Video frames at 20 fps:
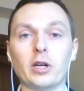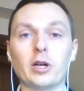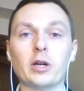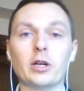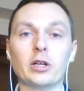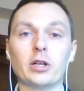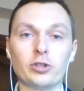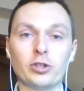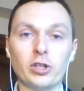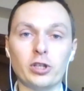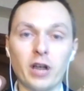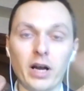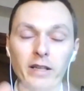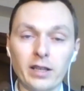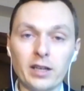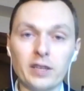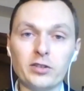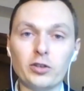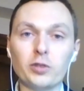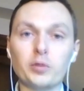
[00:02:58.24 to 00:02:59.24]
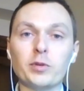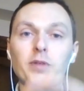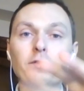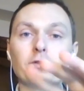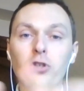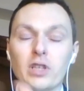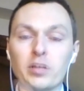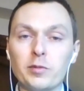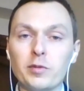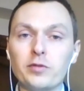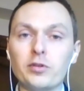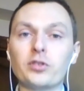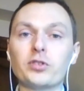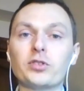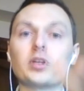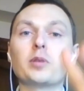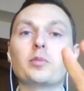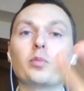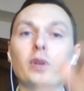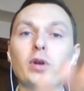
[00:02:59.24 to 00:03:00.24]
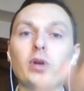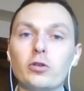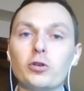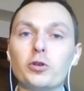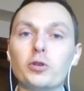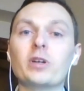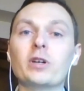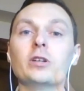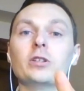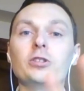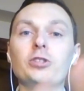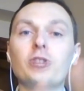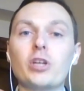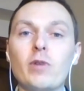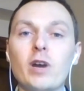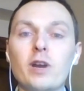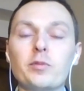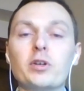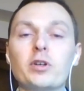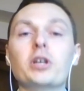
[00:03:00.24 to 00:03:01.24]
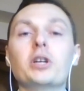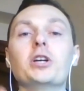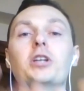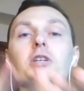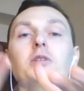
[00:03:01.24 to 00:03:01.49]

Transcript: Czyli analizujmy, wyciągajmy wnioski, planujmy, działajmy i